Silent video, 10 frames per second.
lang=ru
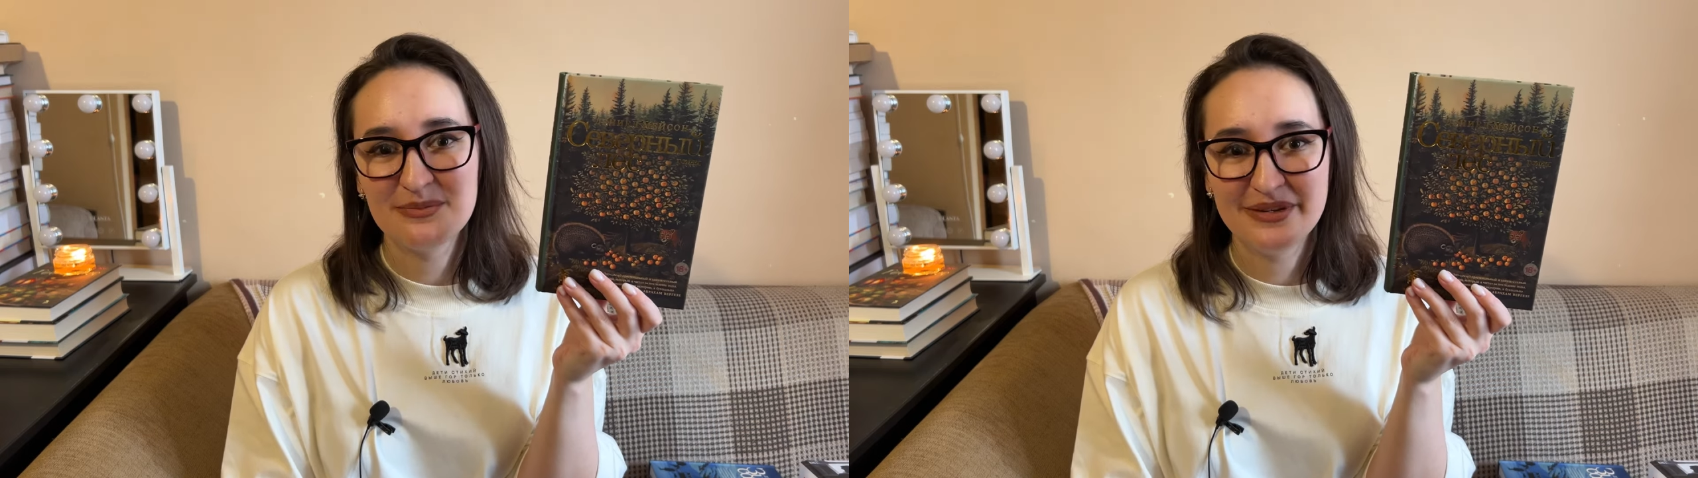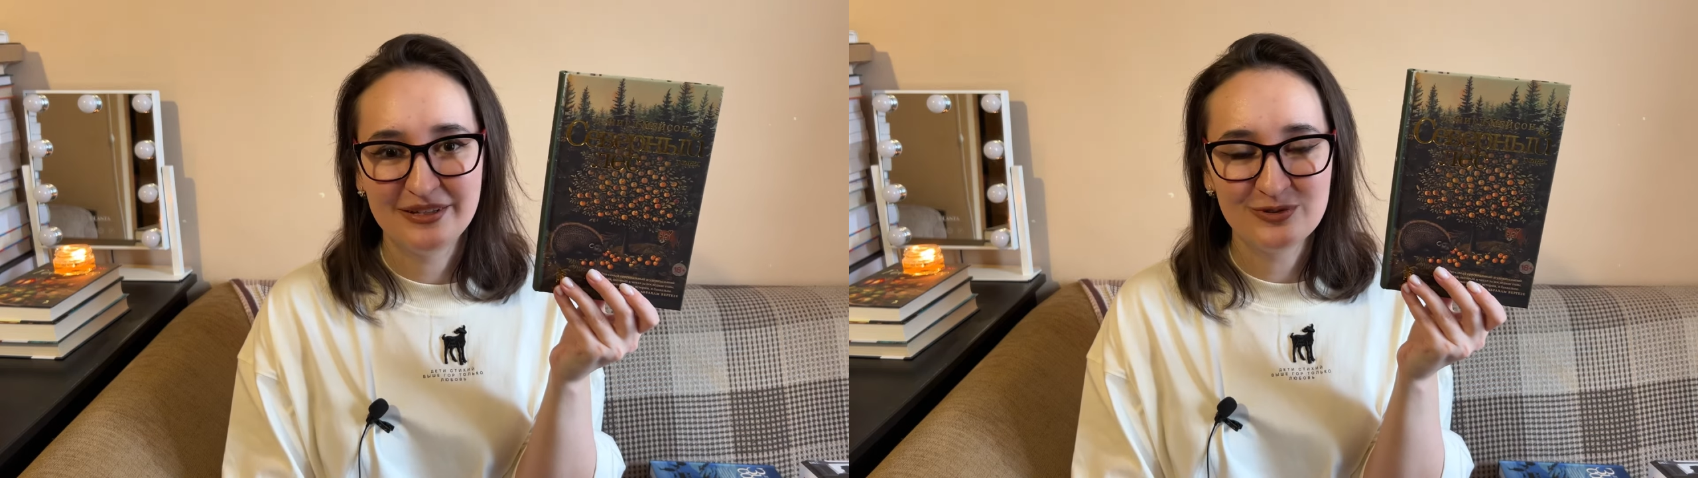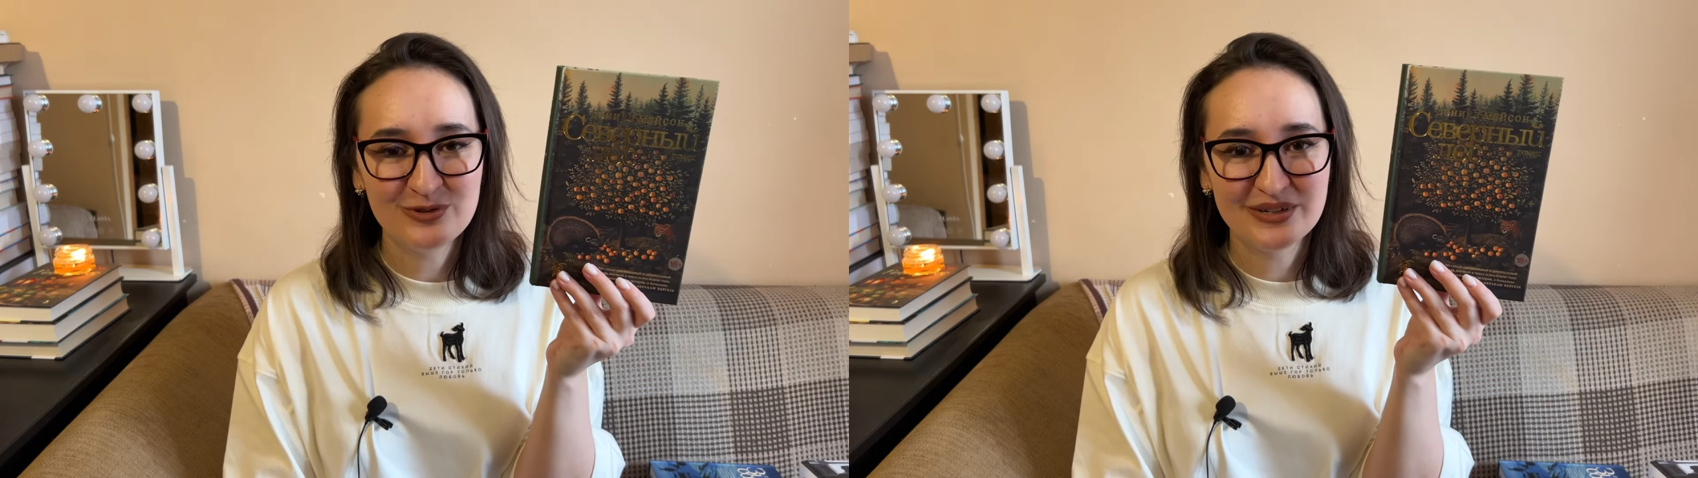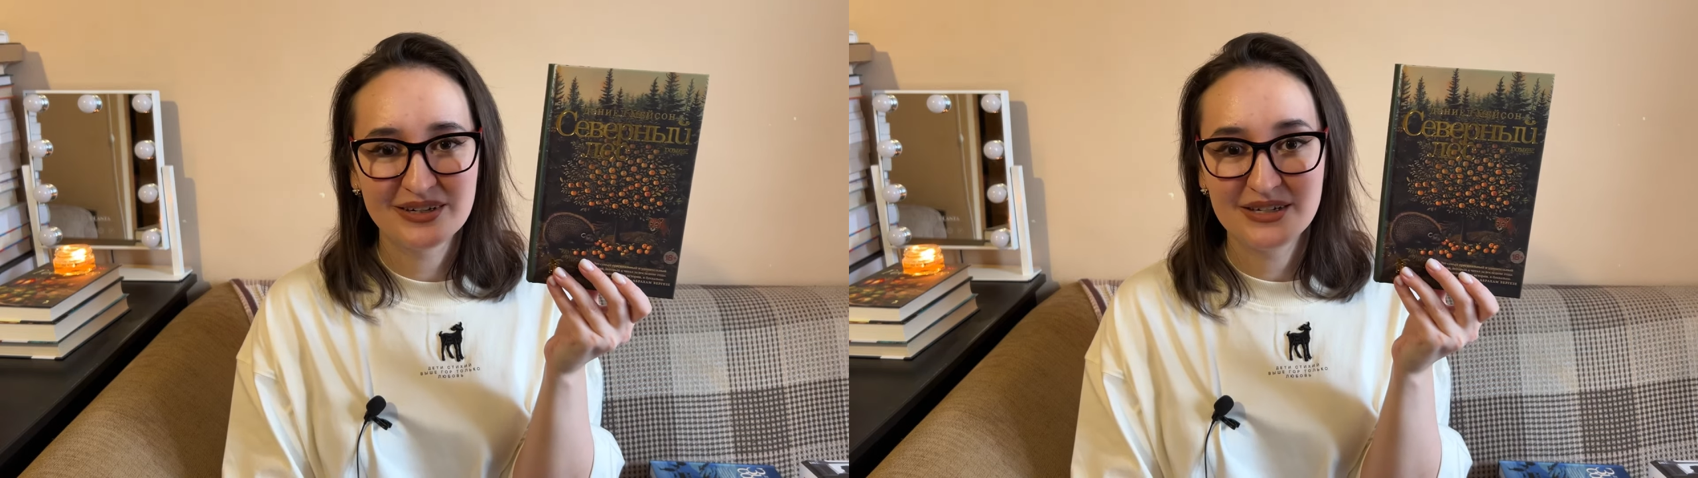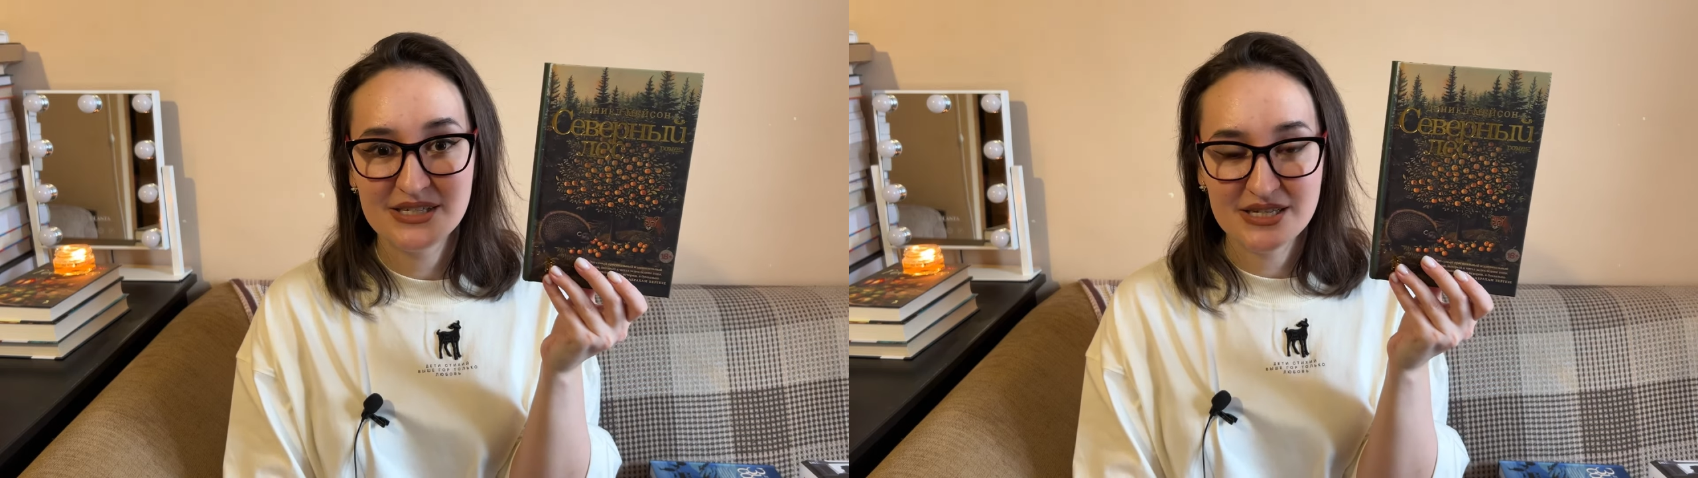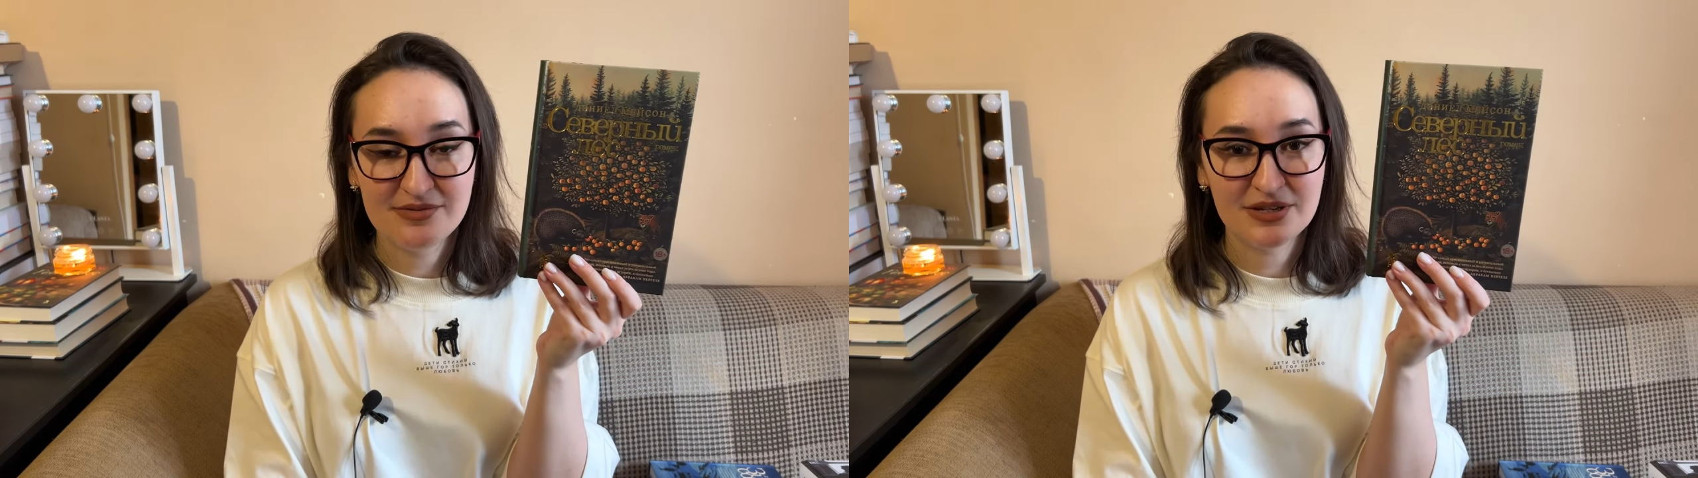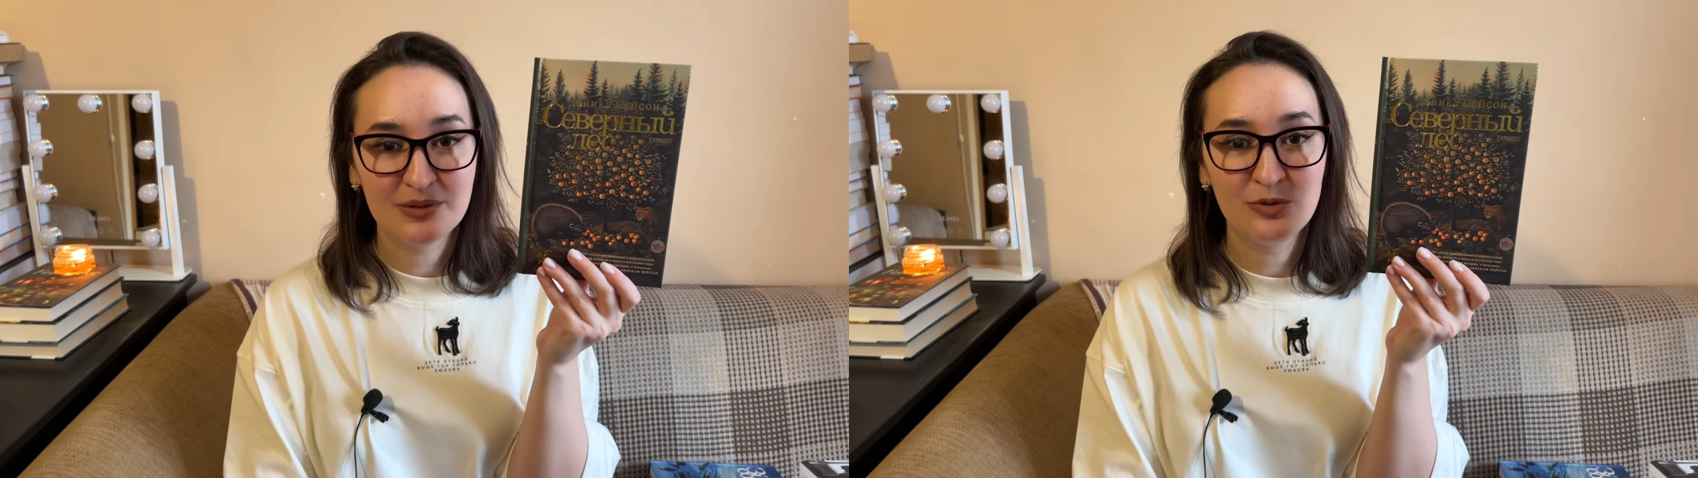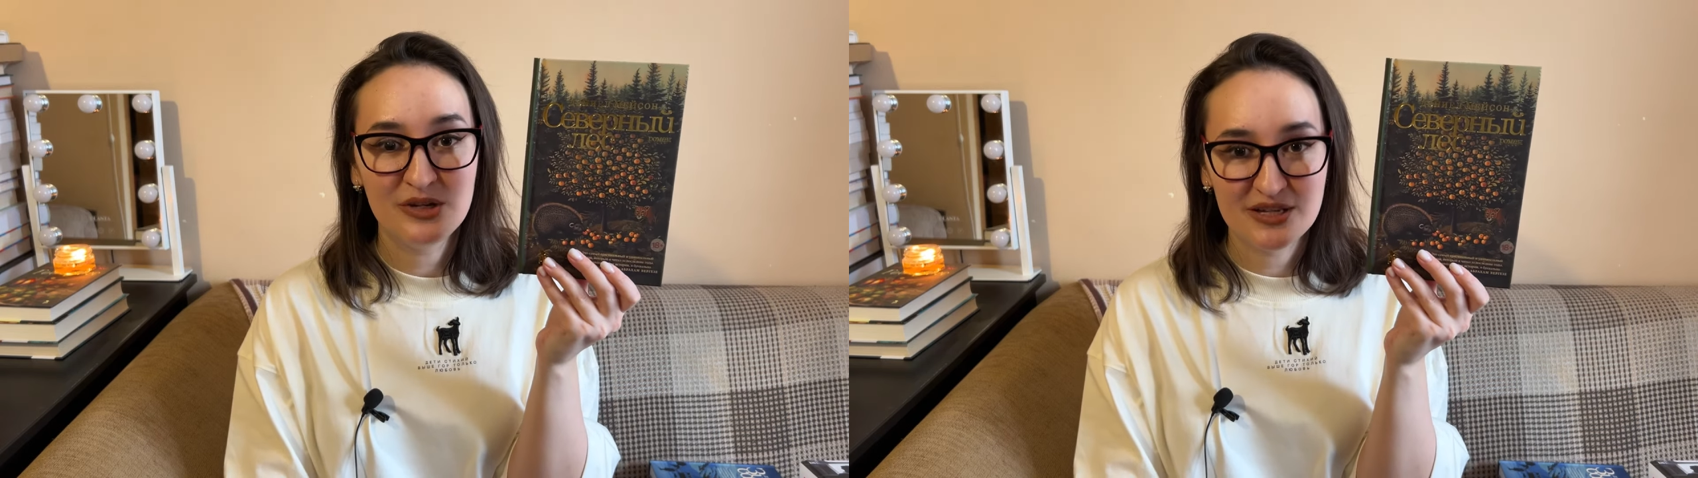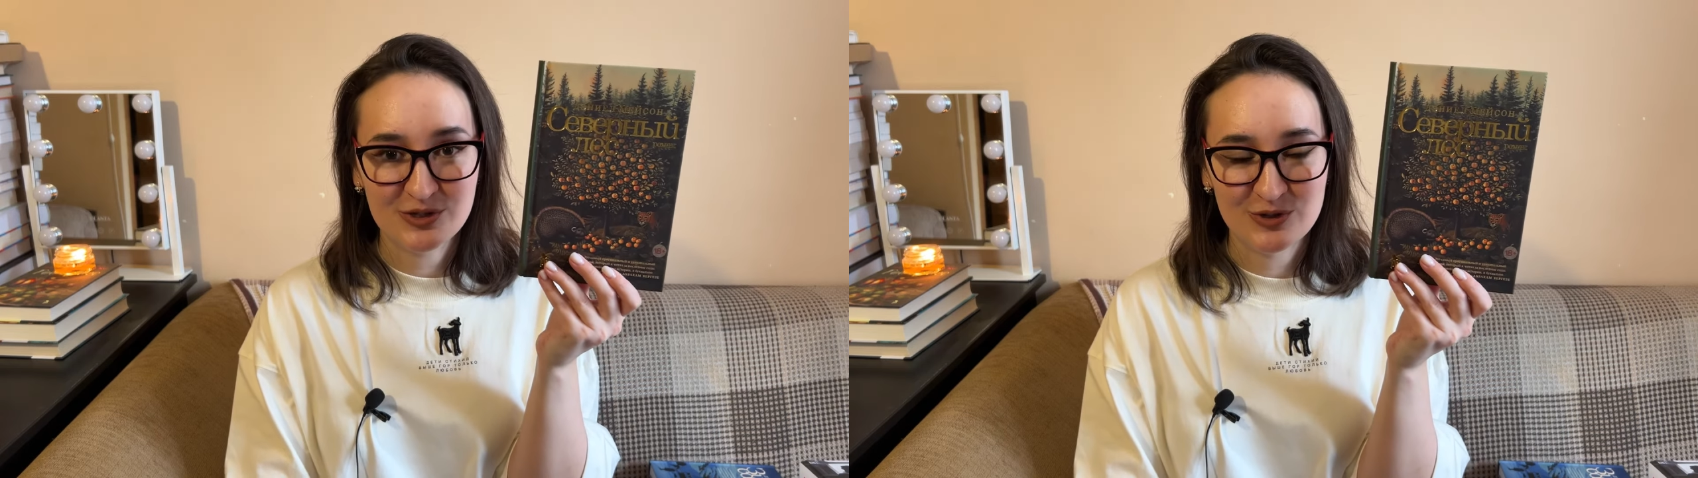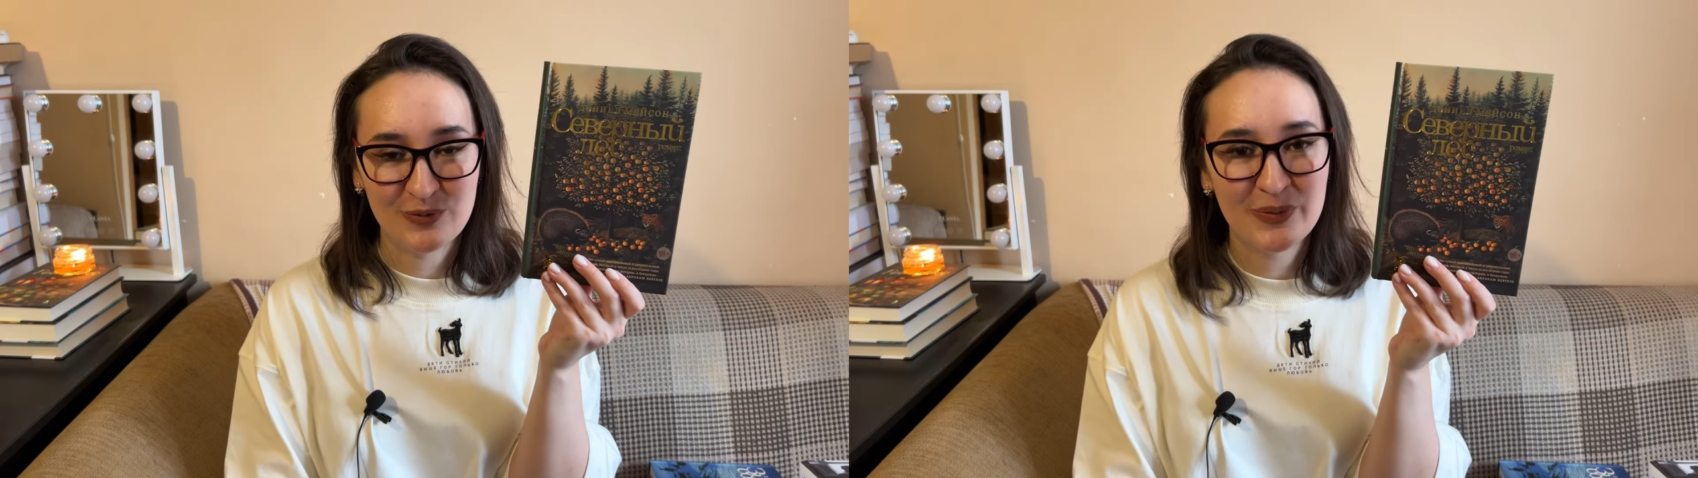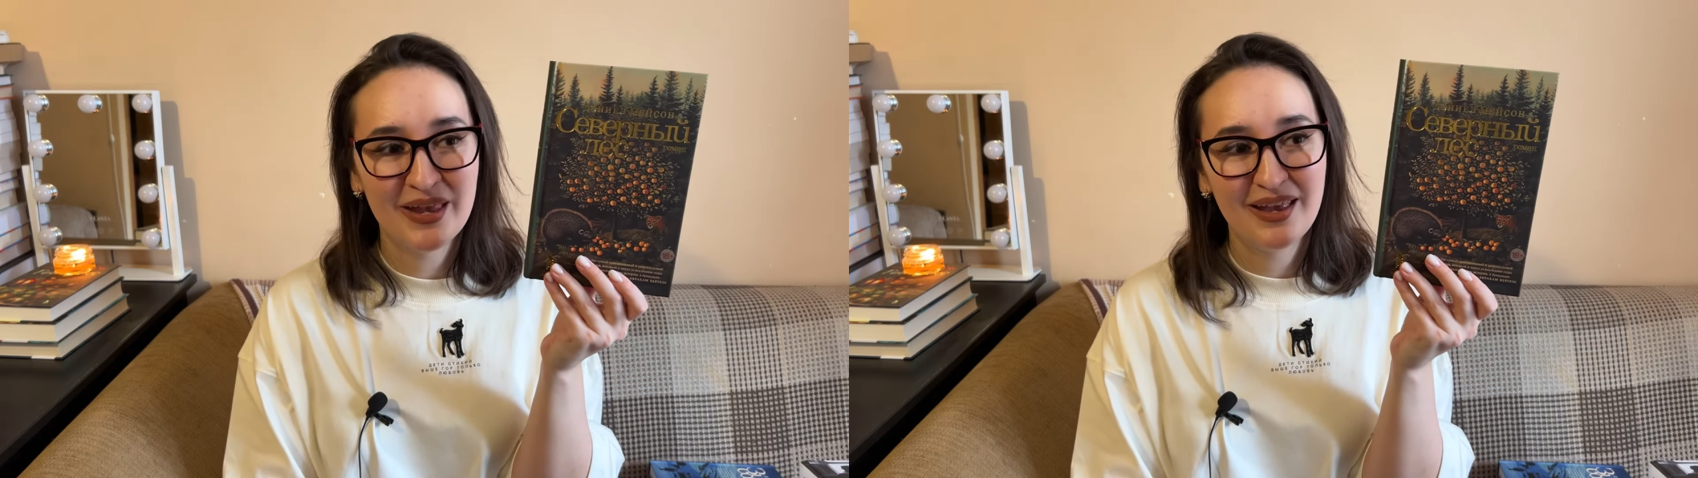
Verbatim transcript: перейду к «Северному лесу».